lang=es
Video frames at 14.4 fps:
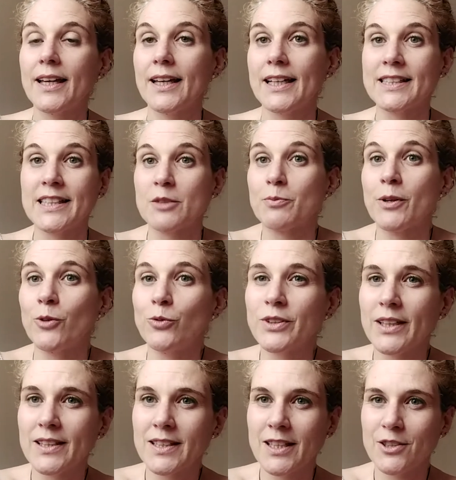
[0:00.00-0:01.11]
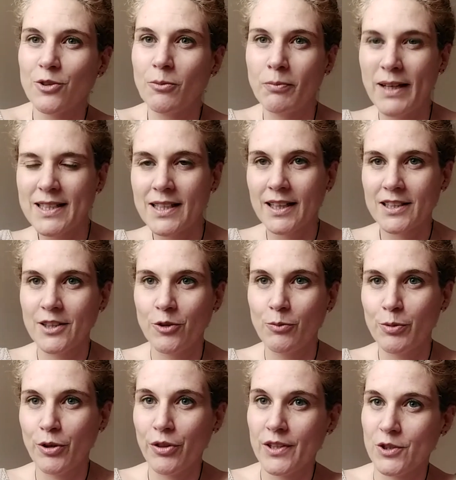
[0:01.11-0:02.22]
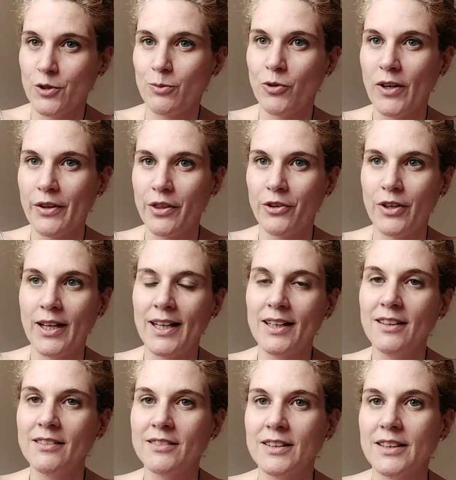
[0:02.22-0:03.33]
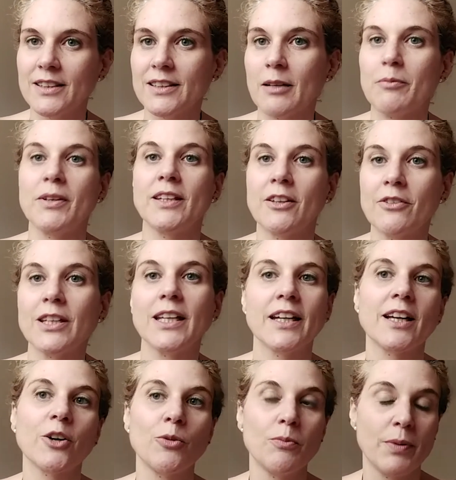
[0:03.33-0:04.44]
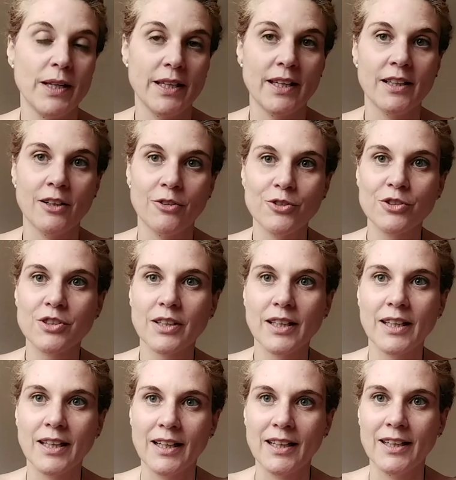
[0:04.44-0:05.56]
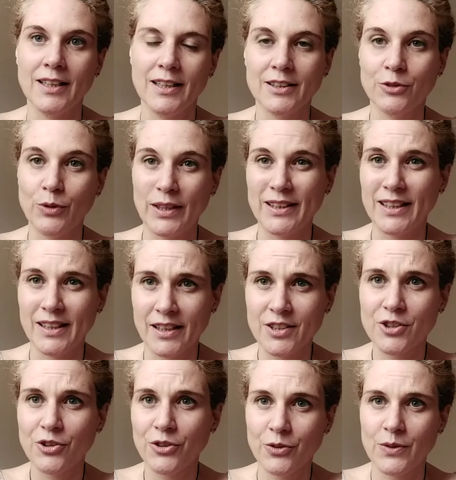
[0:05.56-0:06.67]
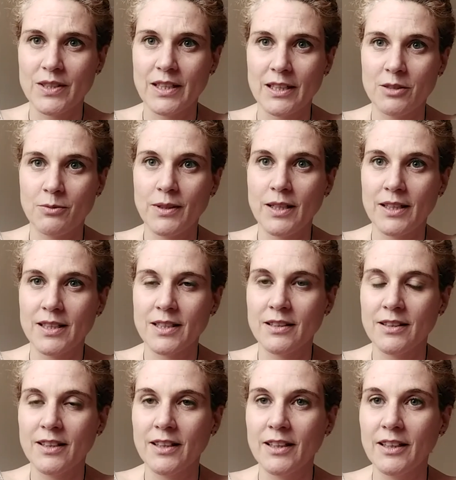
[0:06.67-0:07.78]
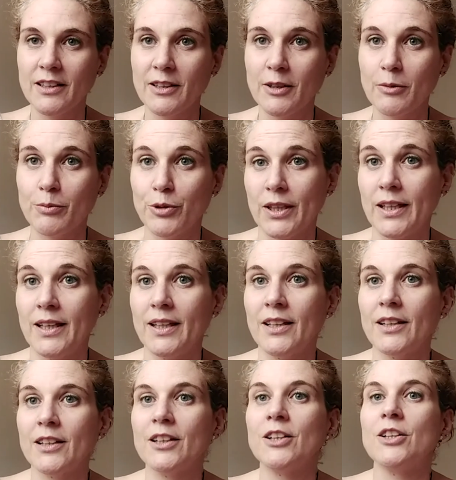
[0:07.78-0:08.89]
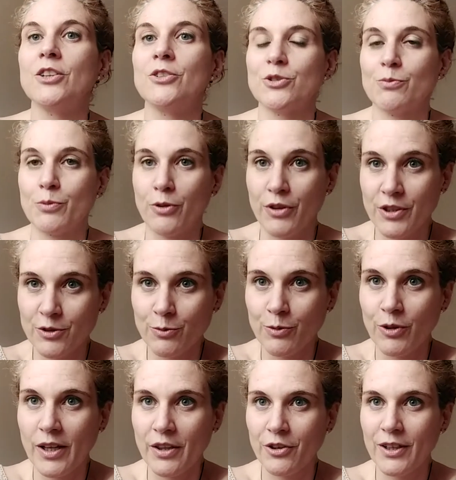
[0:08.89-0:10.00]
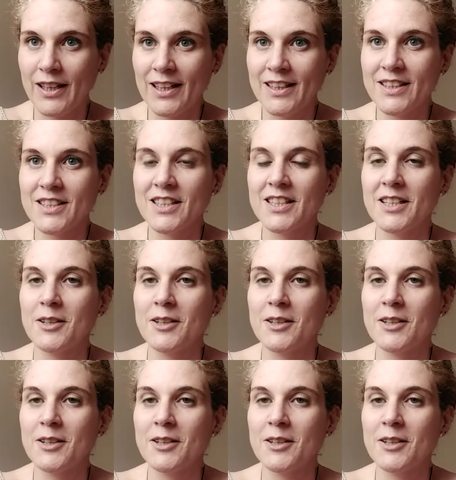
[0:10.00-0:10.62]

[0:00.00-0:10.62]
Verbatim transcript: Estas preguntas, que son básicas en un proceso vocacional, también deberían acompañarnos eh, durante el resto de nuestras vidas, porque los procesos vocacionales